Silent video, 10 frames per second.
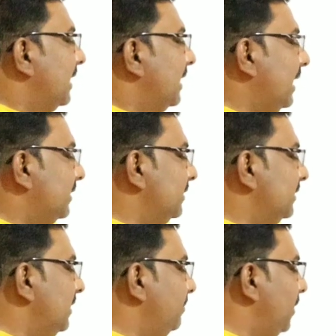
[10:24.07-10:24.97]
కార్తీక
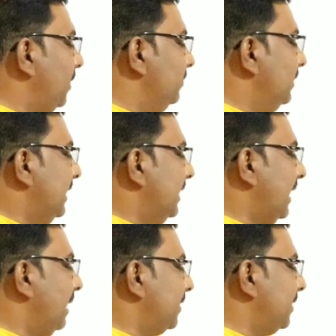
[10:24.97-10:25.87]
దీపాలు
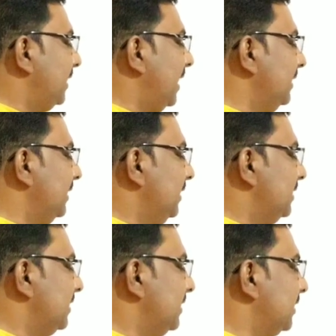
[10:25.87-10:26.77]
రేపటి దారి
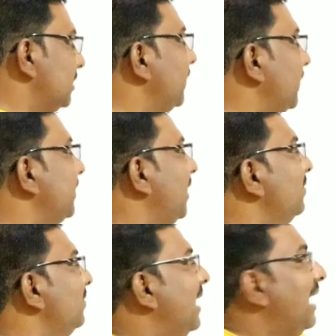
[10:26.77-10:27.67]
శీత
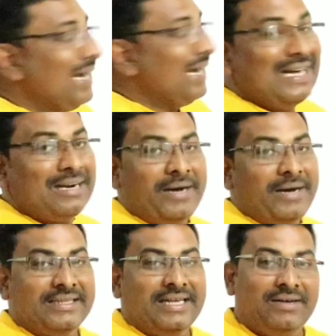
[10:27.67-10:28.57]
సొగతాలు హరహర
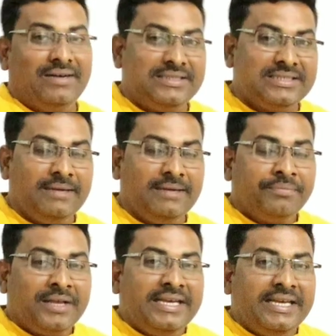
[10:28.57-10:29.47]
మహాదేవ ఇచ్చి
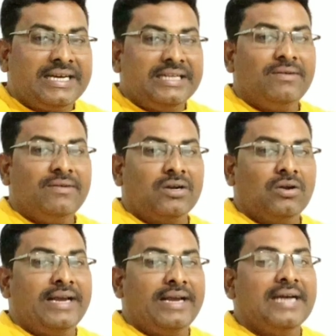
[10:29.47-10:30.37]
ఈ క్రింది
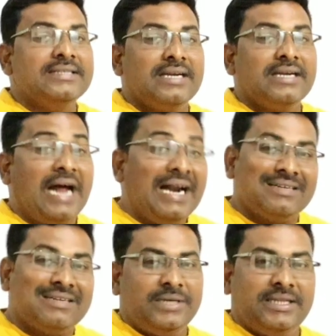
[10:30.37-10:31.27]
వాటిలో ఆయన రాసిన
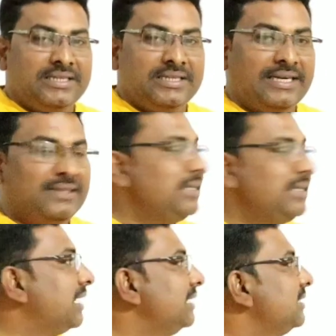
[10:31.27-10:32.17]
నాటకం ఏదైనా అడిగితే
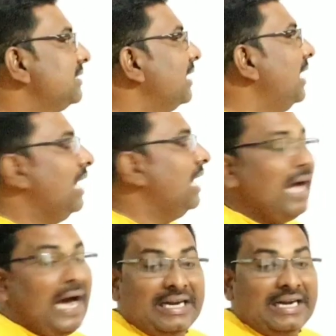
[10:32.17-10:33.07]
ఖచ్చితంగా
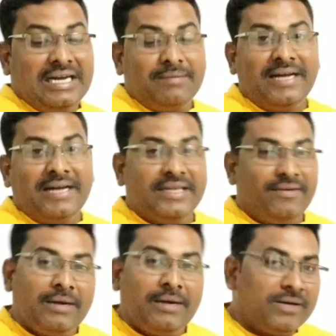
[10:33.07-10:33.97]
హరహర
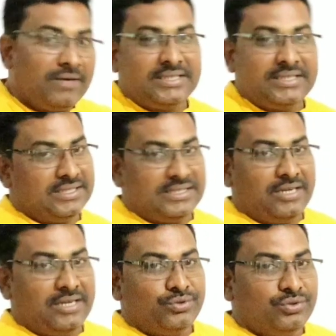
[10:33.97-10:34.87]
మహాదేవగా మనం ఆన్సర్
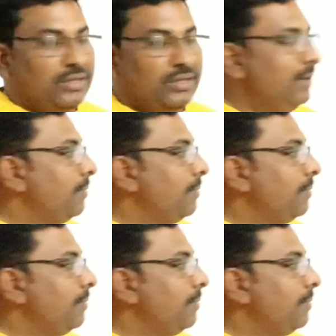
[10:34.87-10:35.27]
చేయాల్సి ఉంటుంది